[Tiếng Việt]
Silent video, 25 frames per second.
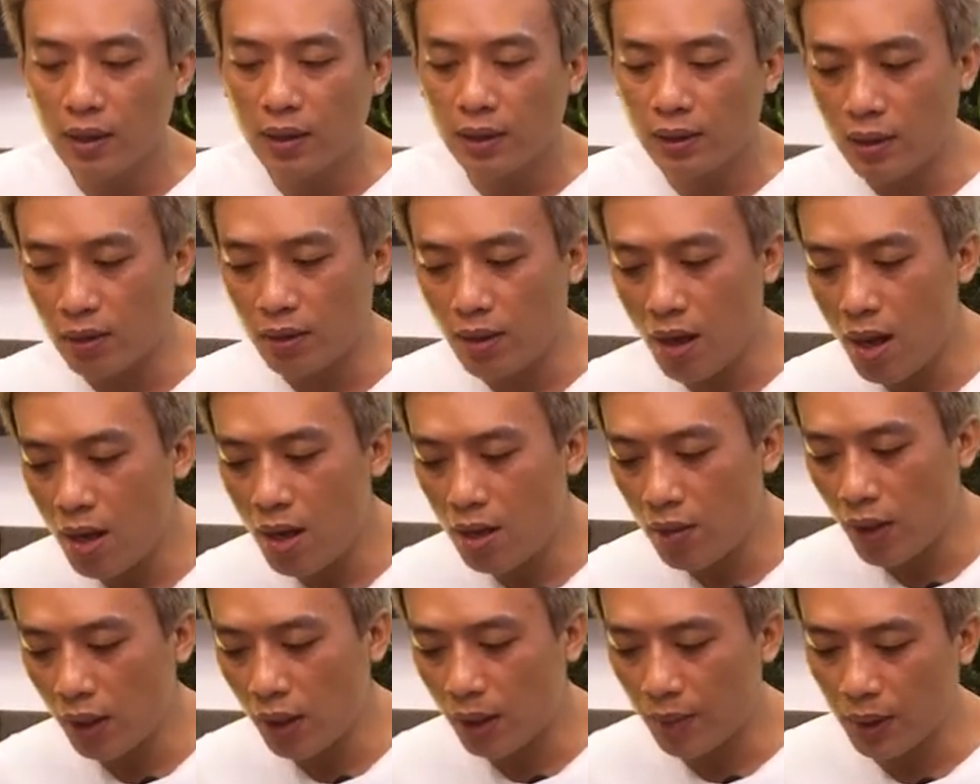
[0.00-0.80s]
Sau đó
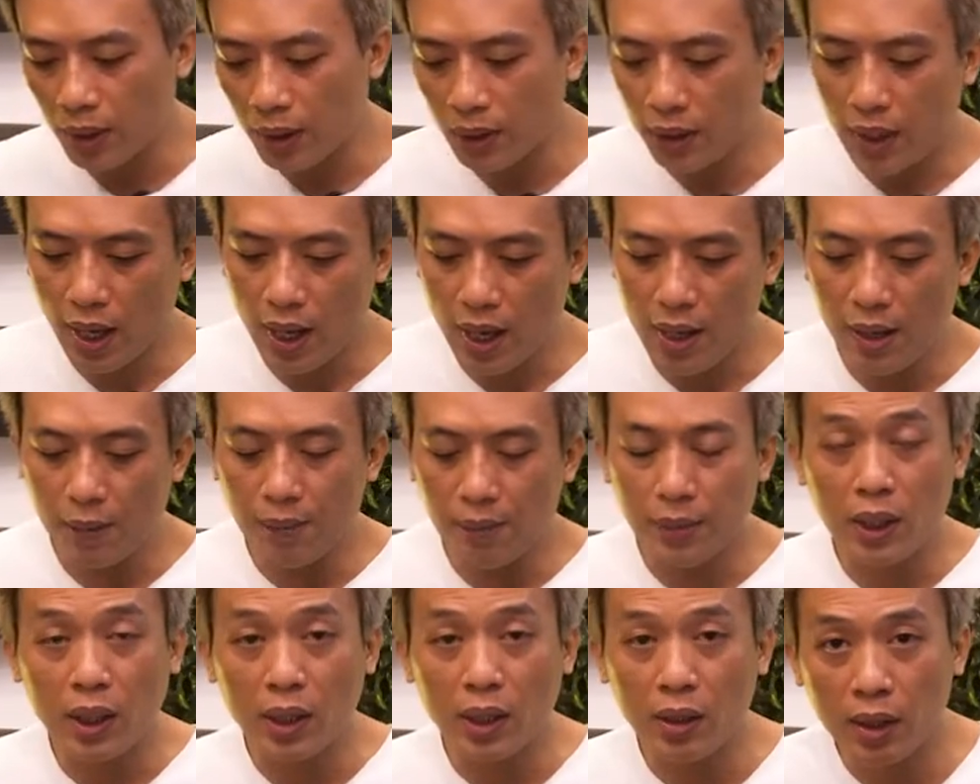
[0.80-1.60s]
hoặc mình có thể là
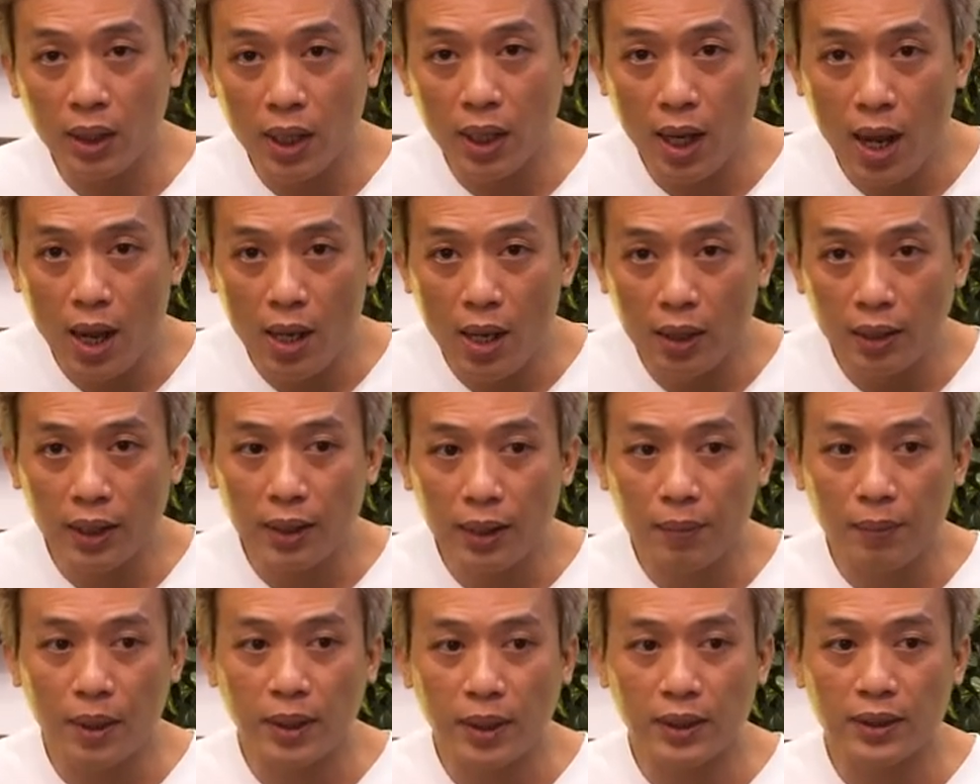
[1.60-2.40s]
mình lười hơn
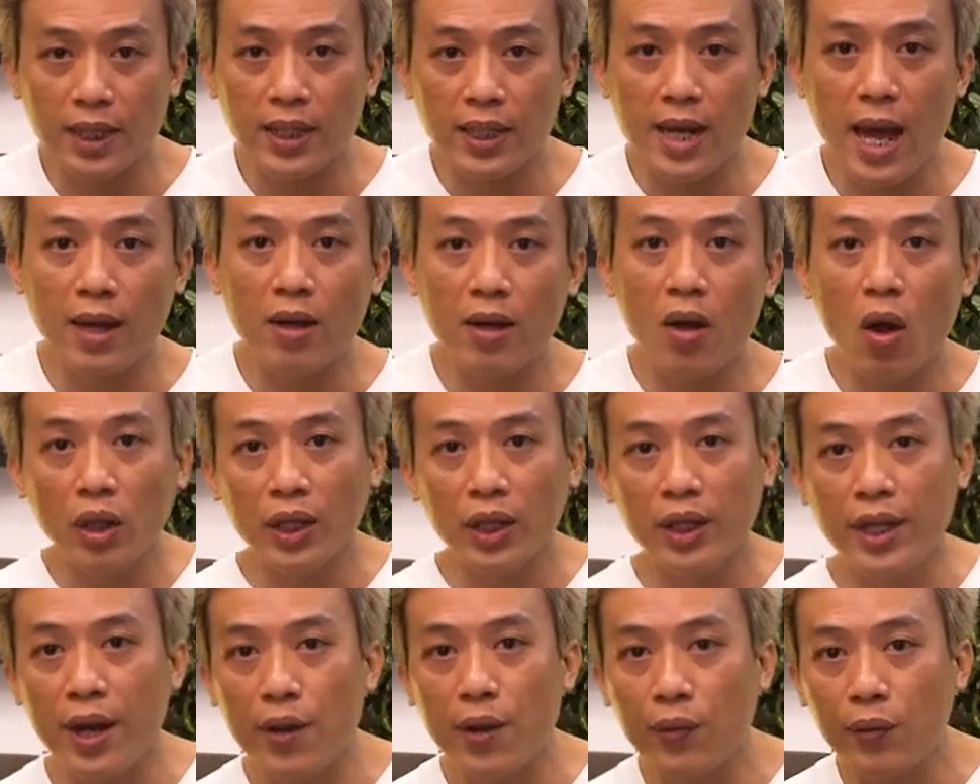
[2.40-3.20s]
thì mình sẽ đánh hot
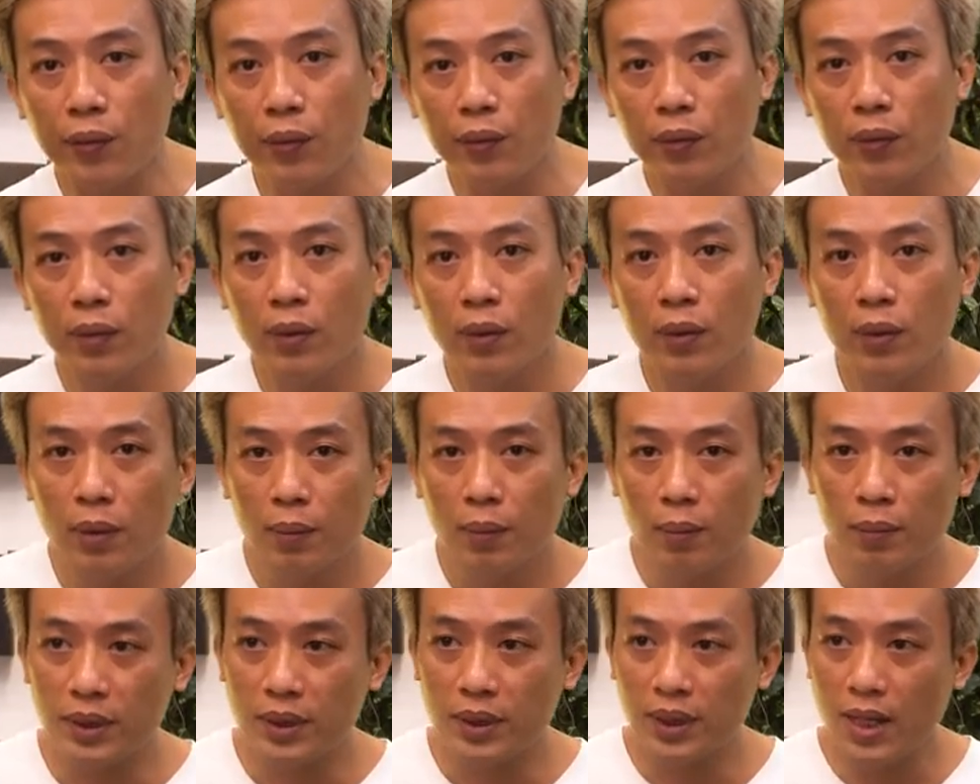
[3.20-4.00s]
cue.
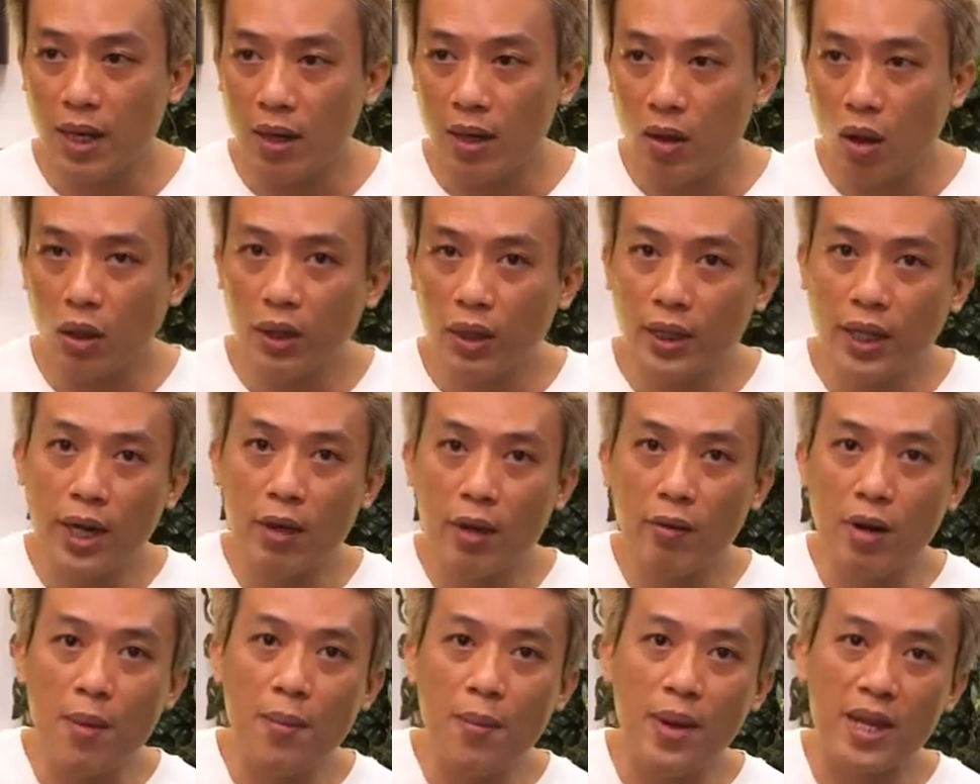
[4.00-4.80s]
Mình sẽ đánh hot
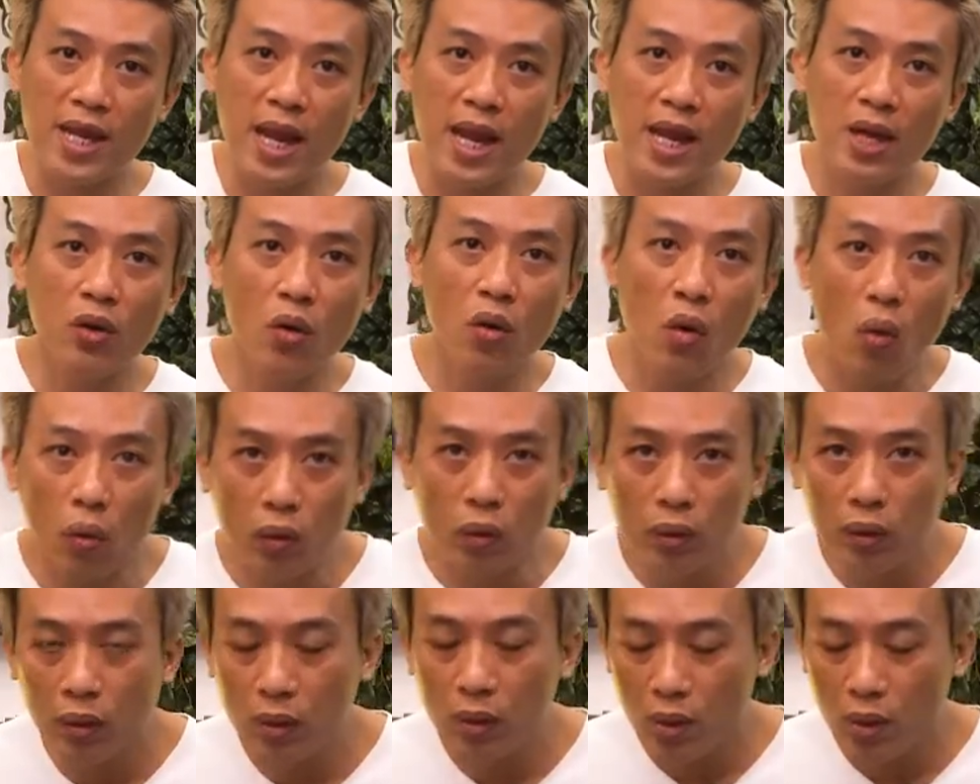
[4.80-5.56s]
cue để mà nhảy khuôn.